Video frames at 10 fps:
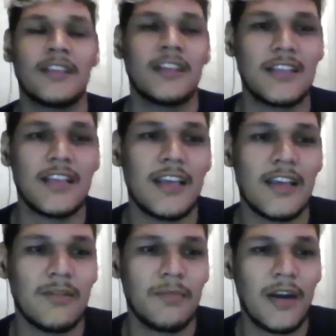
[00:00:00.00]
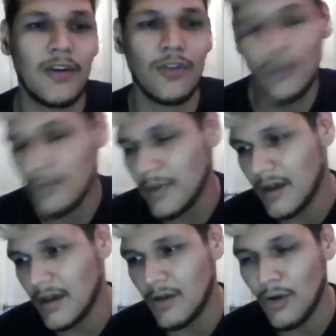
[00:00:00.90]
Kasi parang yung
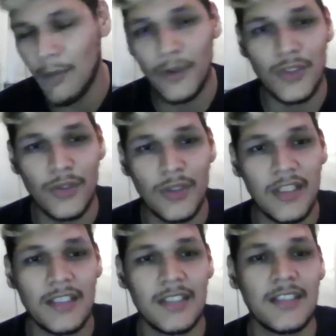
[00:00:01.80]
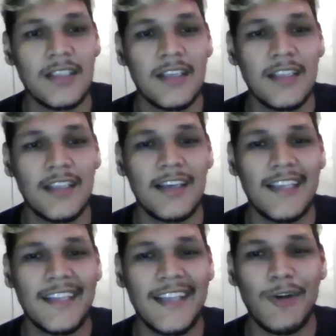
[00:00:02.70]
mga opportunities
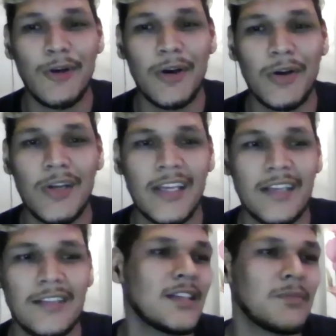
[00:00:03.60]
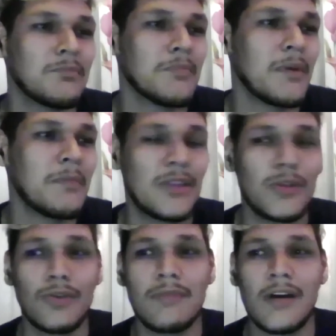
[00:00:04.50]
na nakuha ko like ma-meet
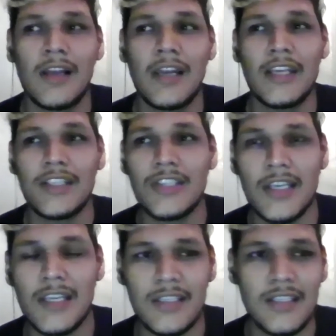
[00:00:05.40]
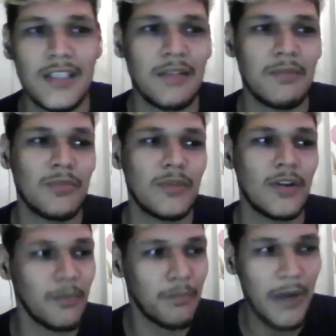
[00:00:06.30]
ko yung mga legends and
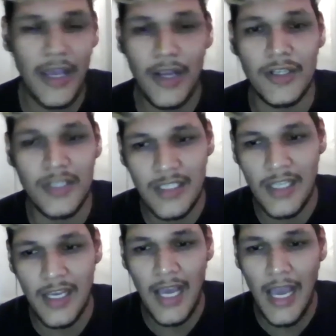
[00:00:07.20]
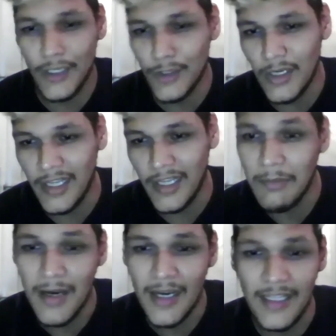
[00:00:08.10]
players na idol ng
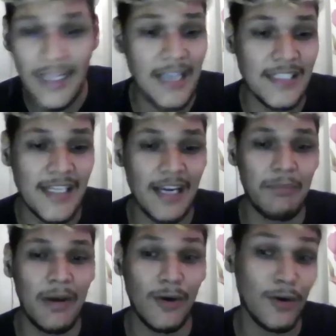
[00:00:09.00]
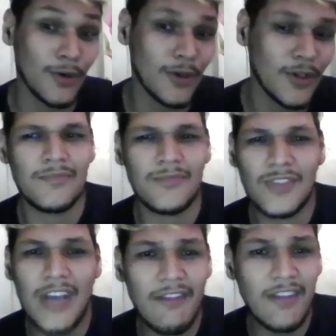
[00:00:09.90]
iba na nasa harapan ko.
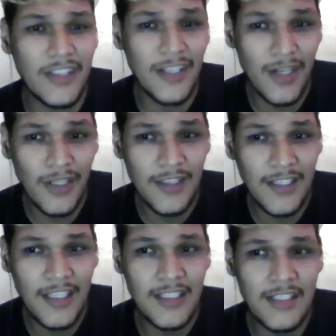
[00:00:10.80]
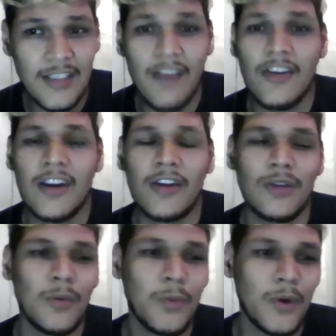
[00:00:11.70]
Traveling the countries, traveling
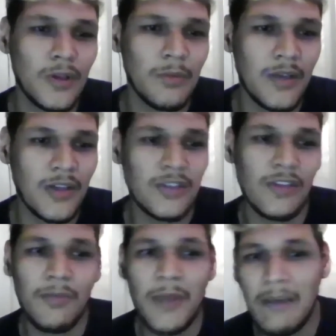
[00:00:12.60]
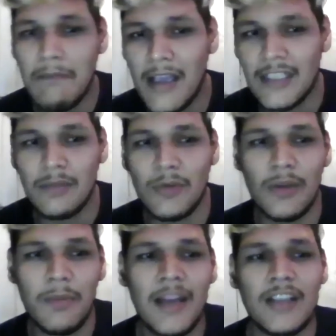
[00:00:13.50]
around the world because of playing basketball.
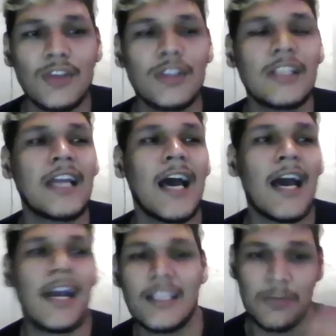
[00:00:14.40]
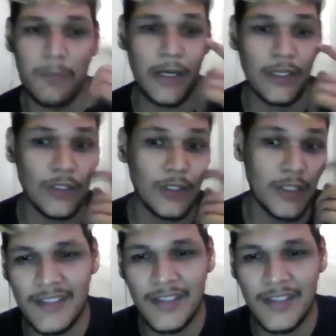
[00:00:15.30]
Parang yun na nakaka-inspire dun.